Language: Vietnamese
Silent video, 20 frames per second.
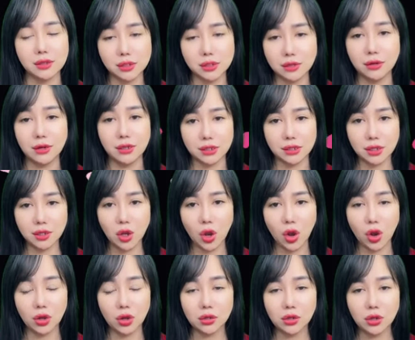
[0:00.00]
Trần Luật
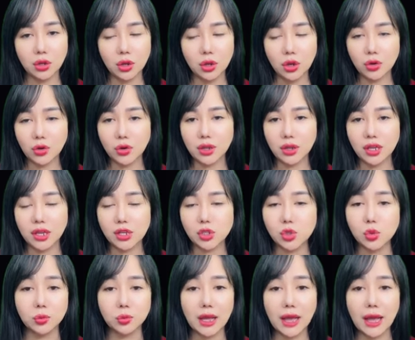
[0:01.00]
vừa về chưa bao lâu,
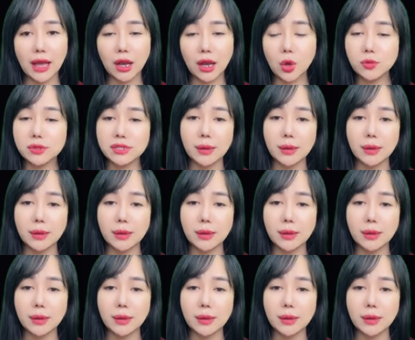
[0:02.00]
Hứa Lâm